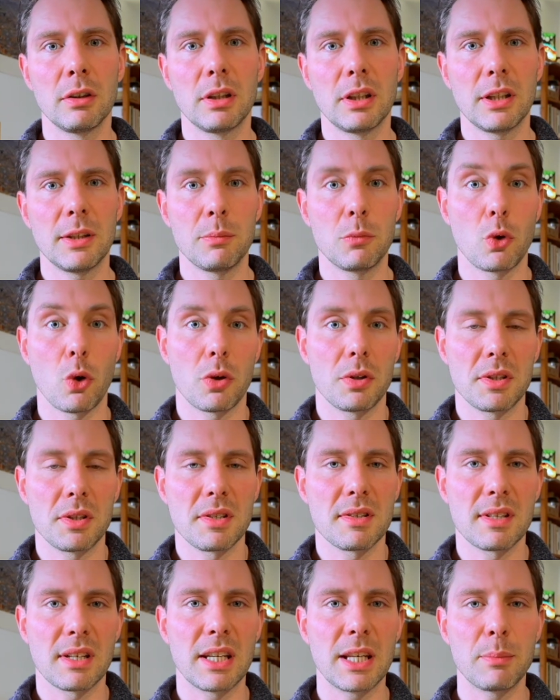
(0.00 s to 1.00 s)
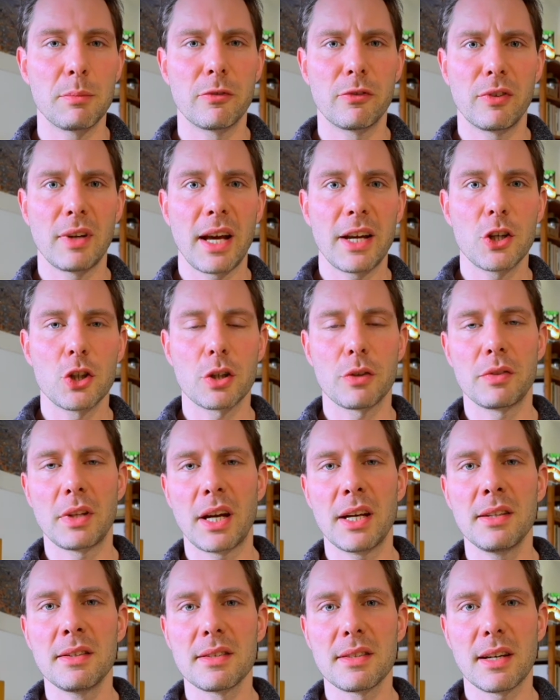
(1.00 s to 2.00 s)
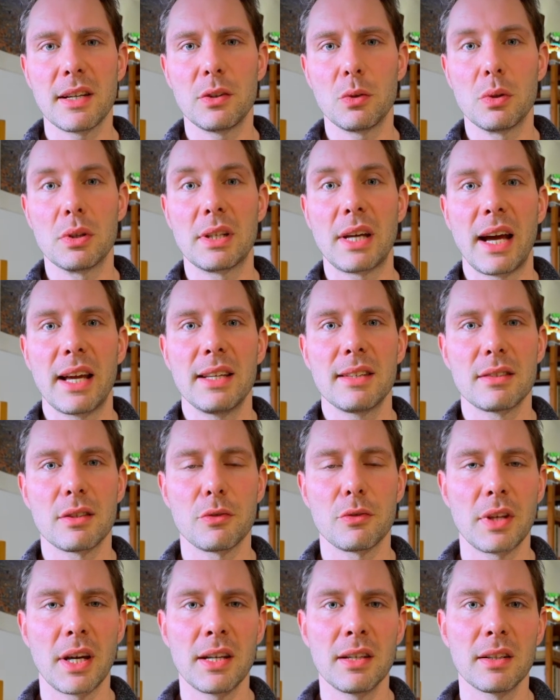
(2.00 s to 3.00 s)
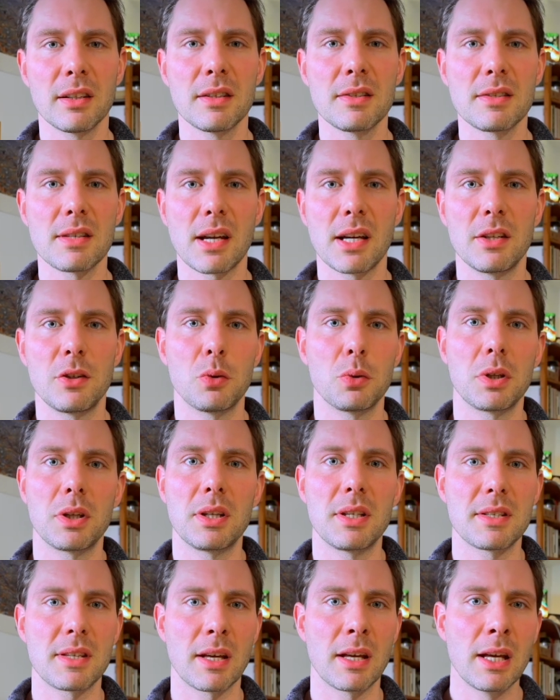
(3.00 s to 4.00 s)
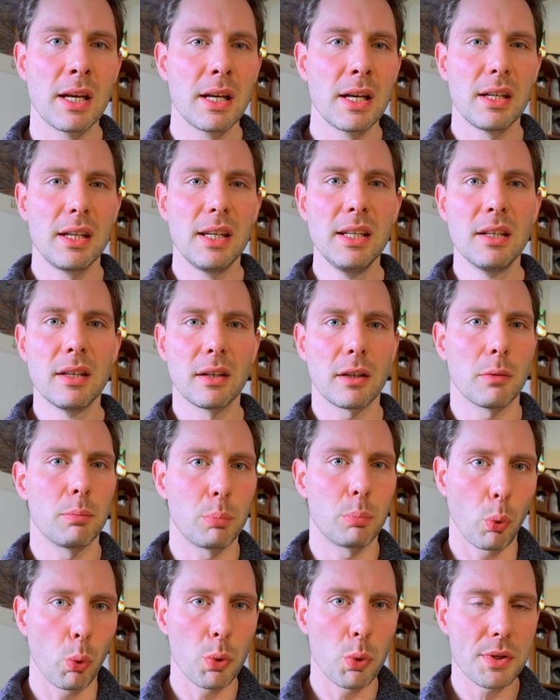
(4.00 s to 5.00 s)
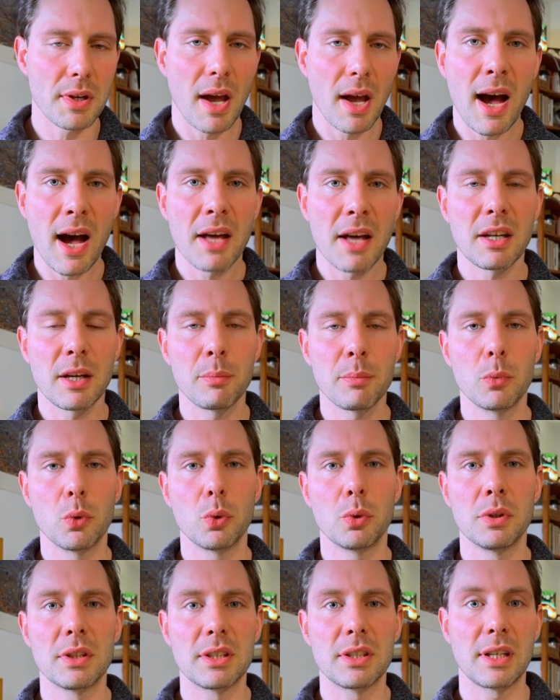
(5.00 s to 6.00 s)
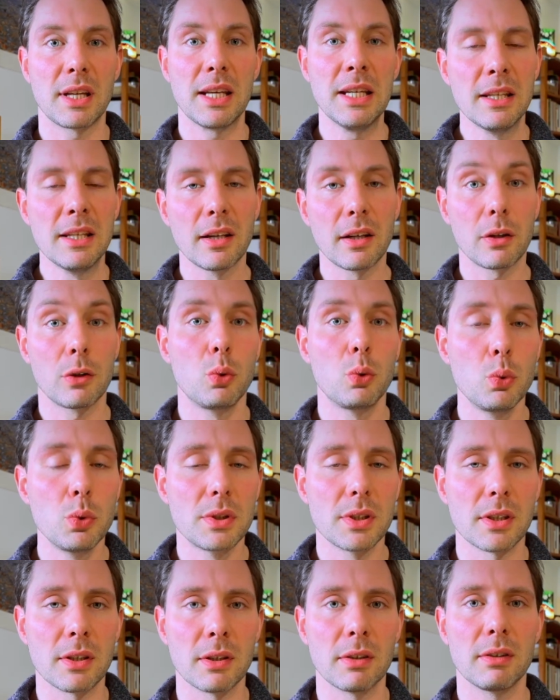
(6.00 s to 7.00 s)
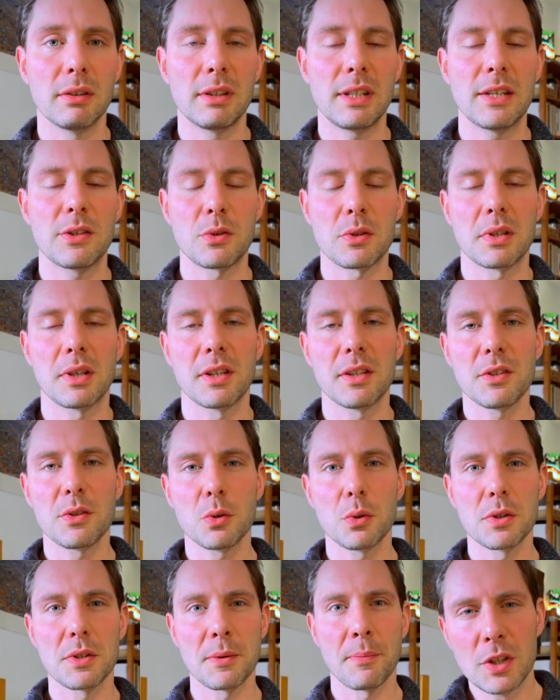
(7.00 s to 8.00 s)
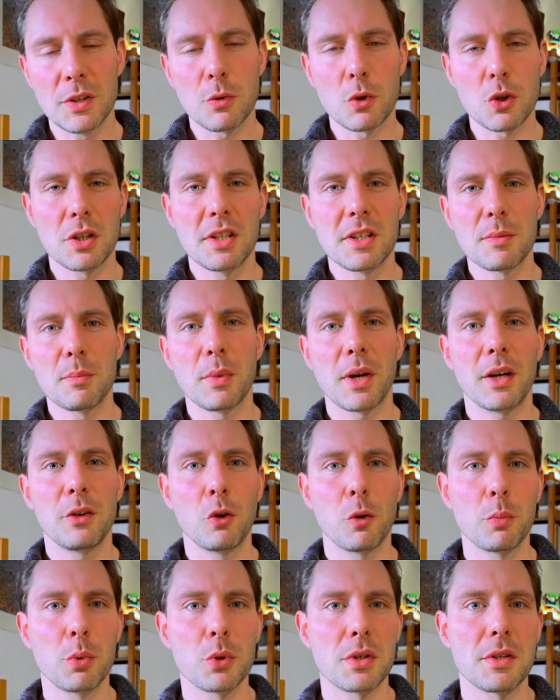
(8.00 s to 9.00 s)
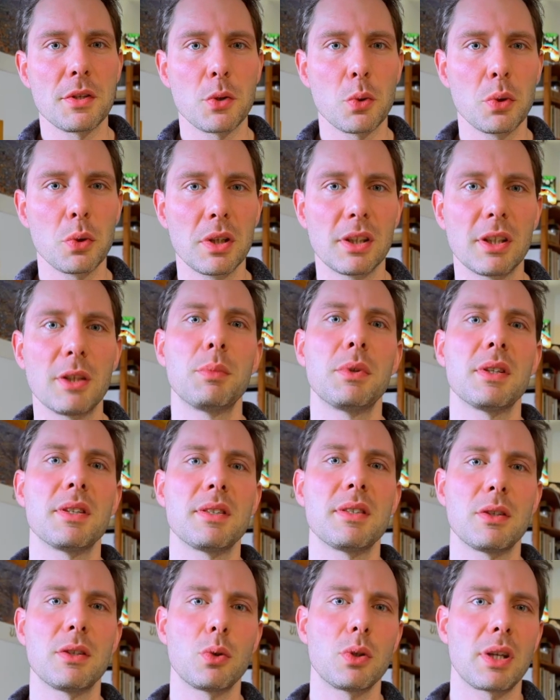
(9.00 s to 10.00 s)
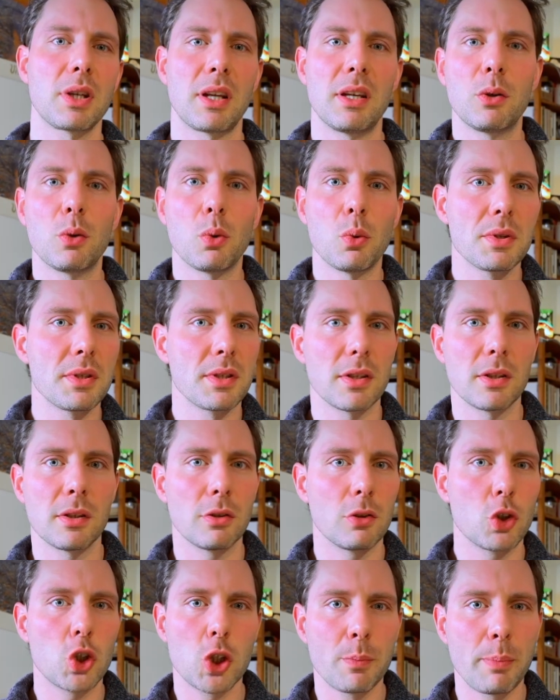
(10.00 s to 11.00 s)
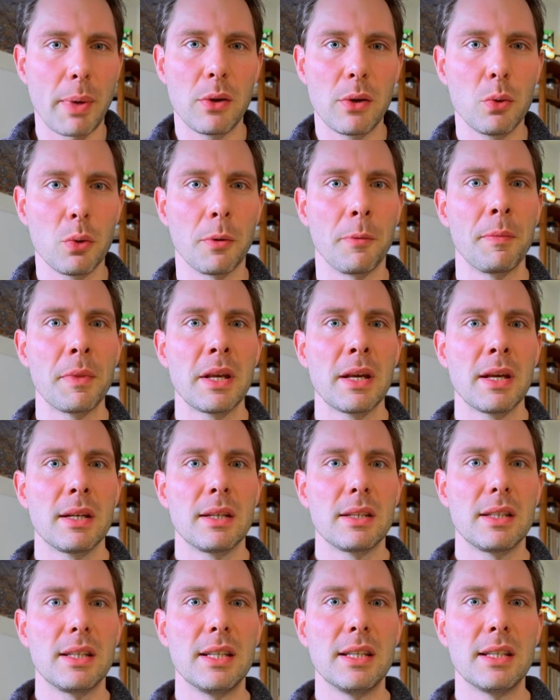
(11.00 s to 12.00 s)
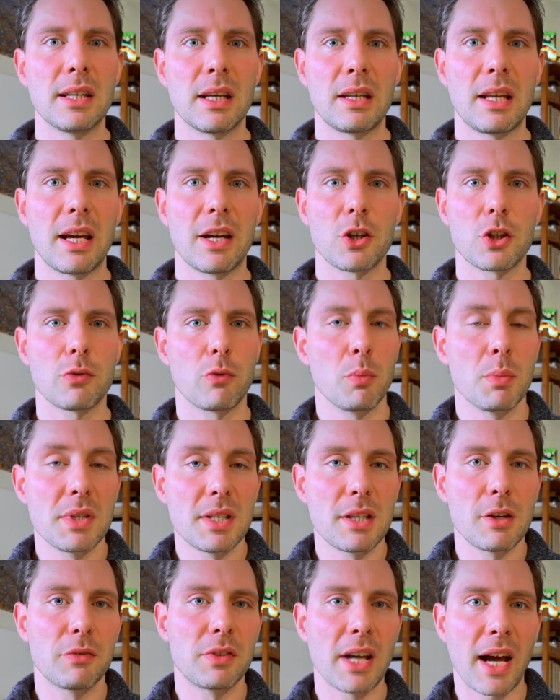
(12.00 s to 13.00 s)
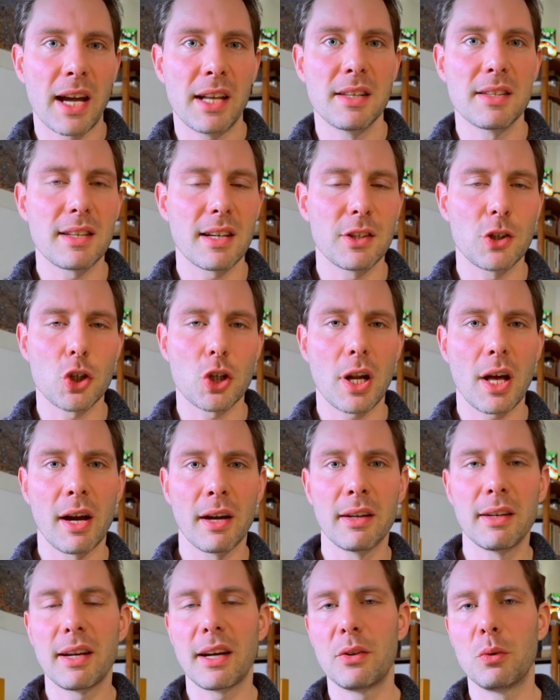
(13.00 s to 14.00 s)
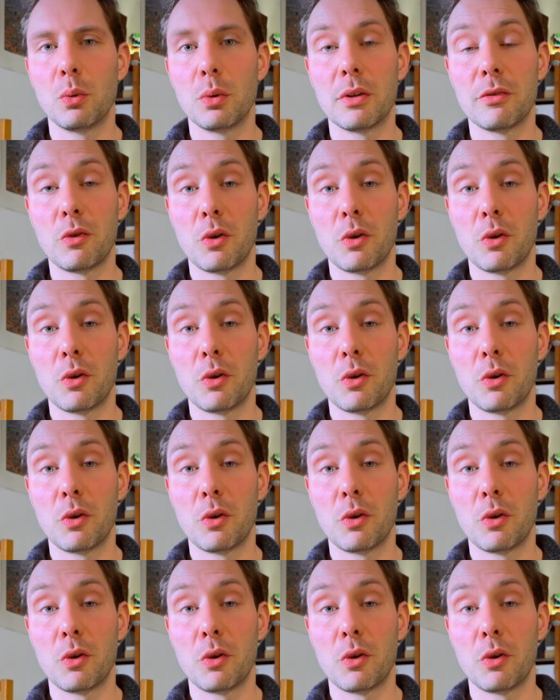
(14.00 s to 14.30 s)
Ähm, dort das ist dann eben Fleisch auf der einen Seite und Geist auf der anderen Seite oder dieser innere böse Adam und der innere gute Jesus Christus. Und zwischen diesen beiden Oppositionen gibt es natürlich eine große Spannung, die dann herrscht, wo man sich auf die eine Seite schlagen kann oder